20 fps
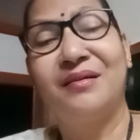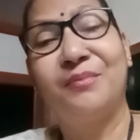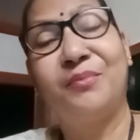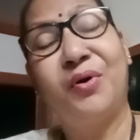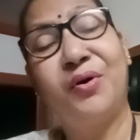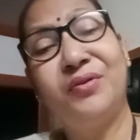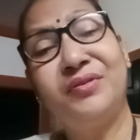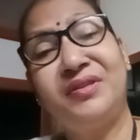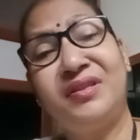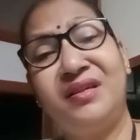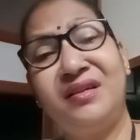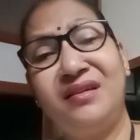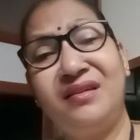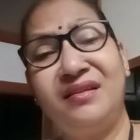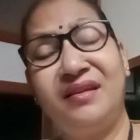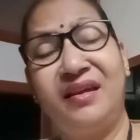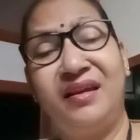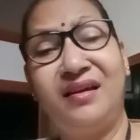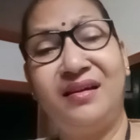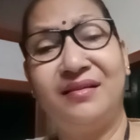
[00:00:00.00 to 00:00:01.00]
बहुत ही
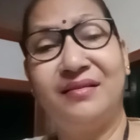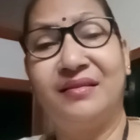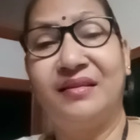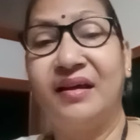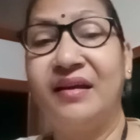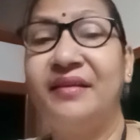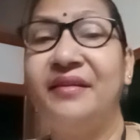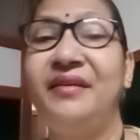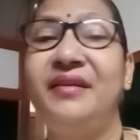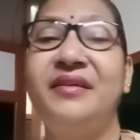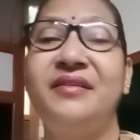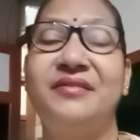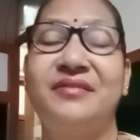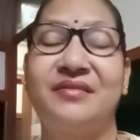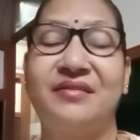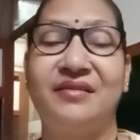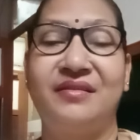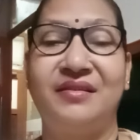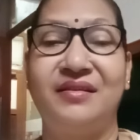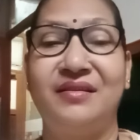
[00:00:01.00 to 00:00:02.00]
एक दयनीय
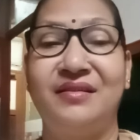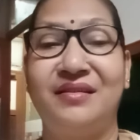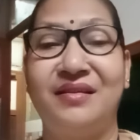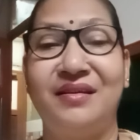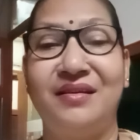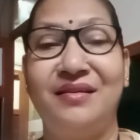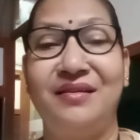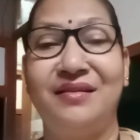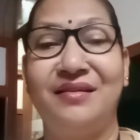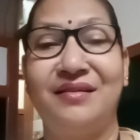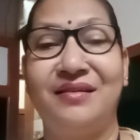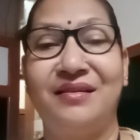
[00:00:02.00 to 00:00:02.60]
स्थिति थी